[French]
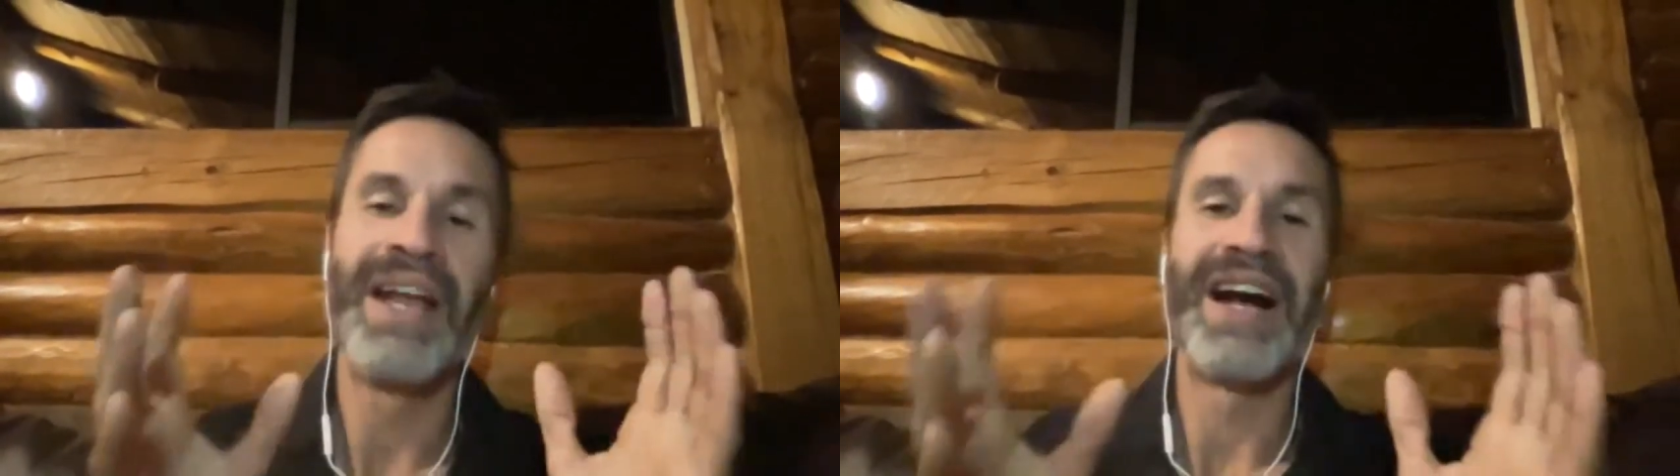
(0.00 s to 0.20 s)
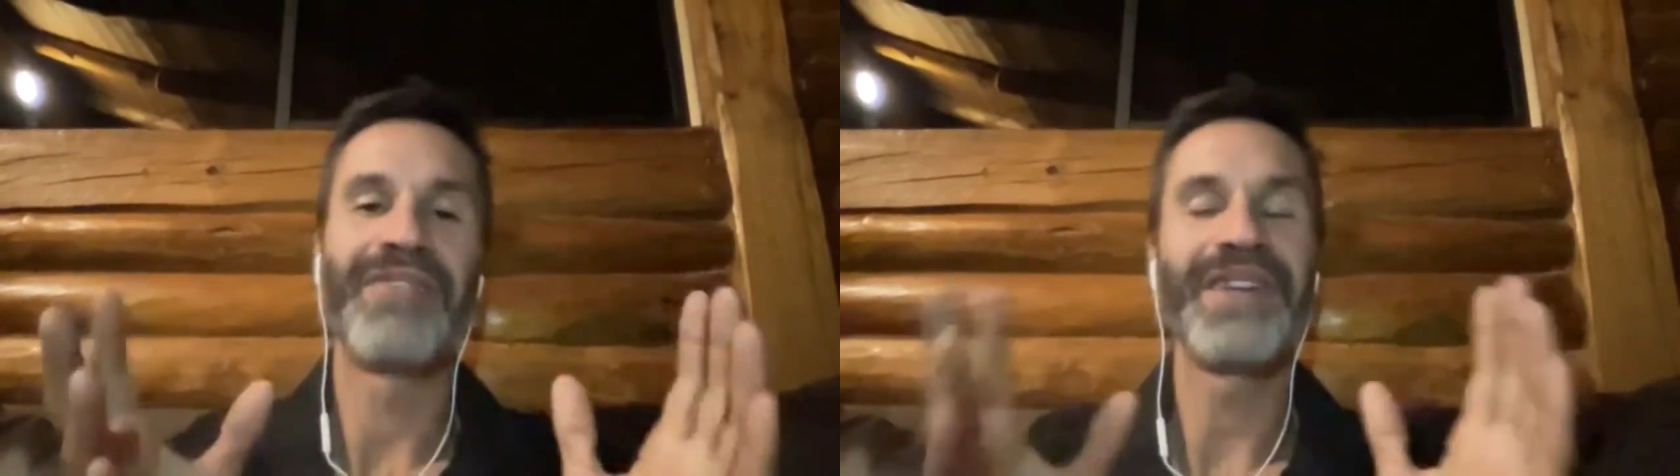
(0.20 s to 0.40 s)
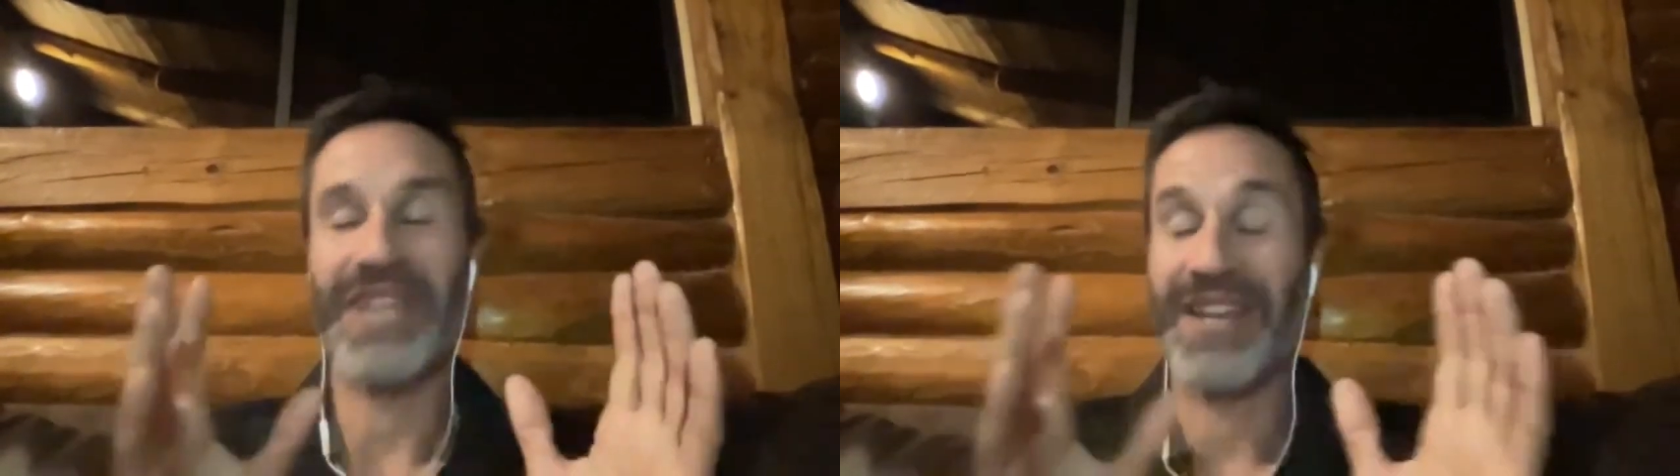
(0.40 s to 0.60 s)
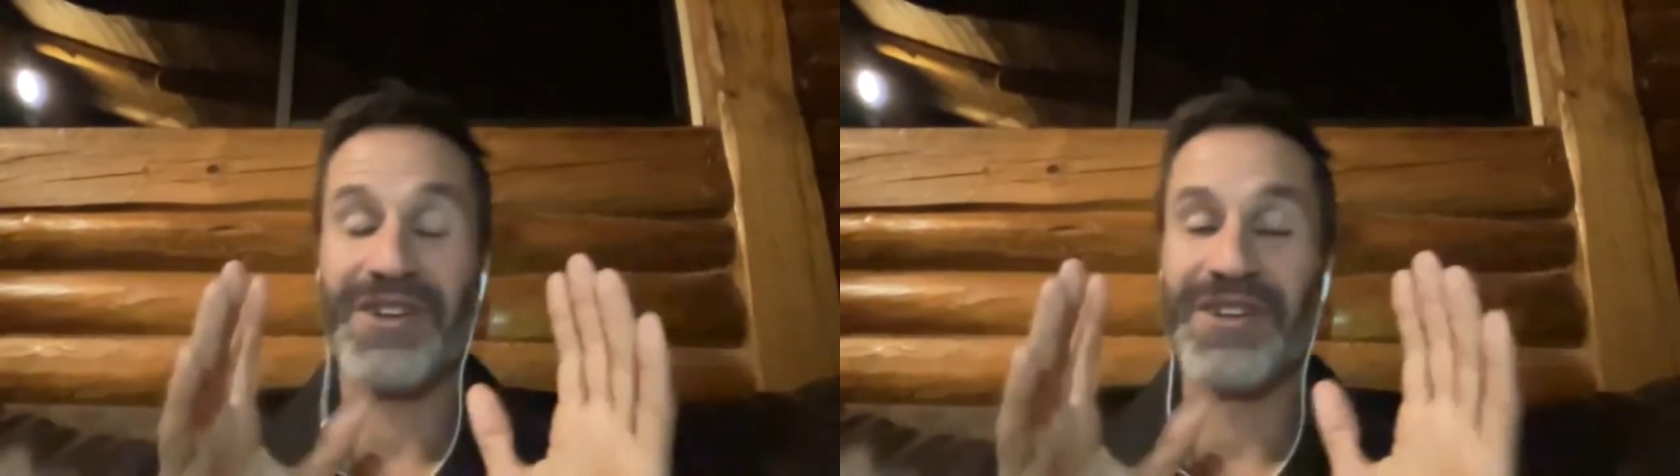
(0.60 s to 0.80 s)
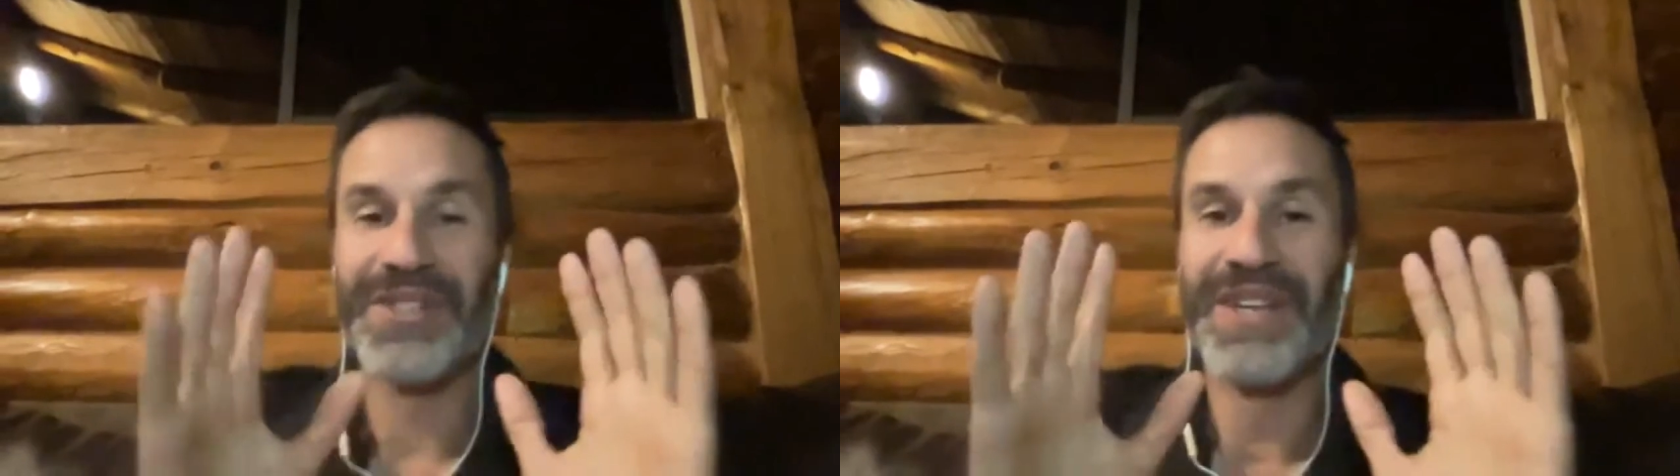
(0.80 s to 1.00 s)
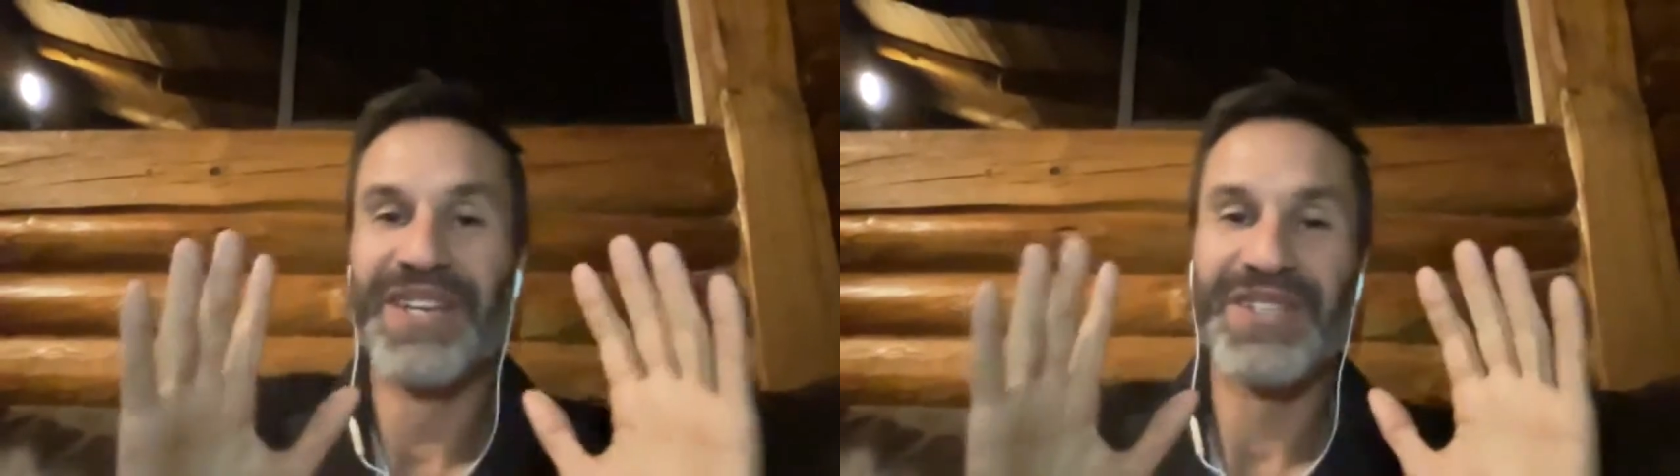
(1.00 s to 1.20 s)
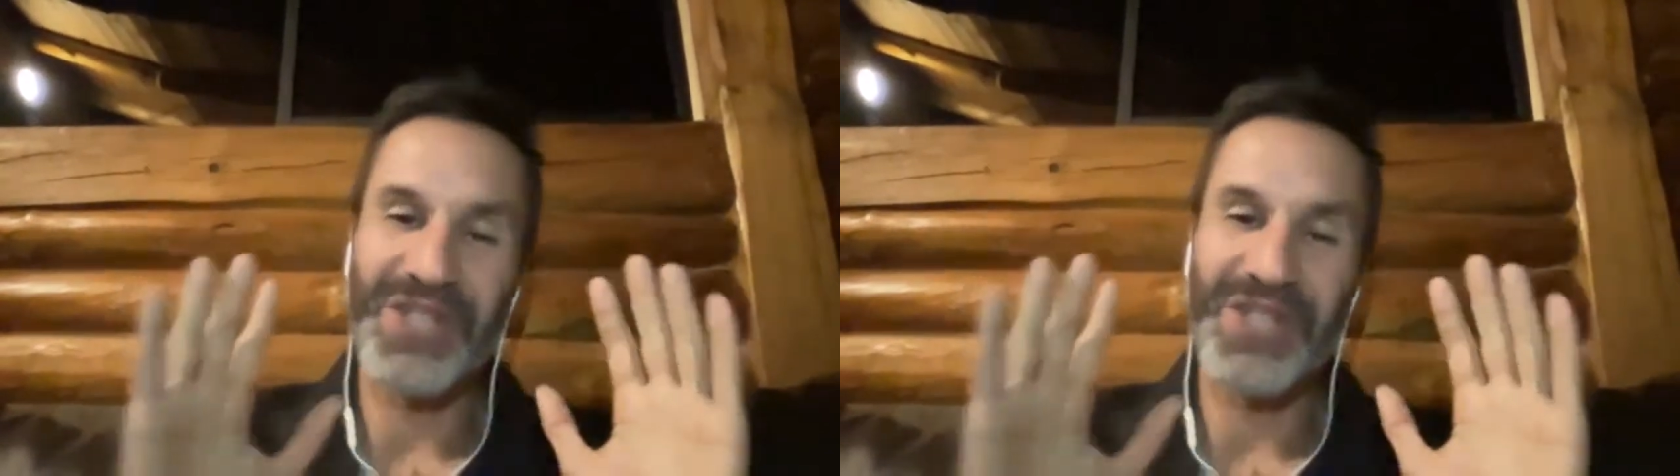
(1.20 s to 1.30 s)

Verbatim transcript: en fait, j'adore ça. Ce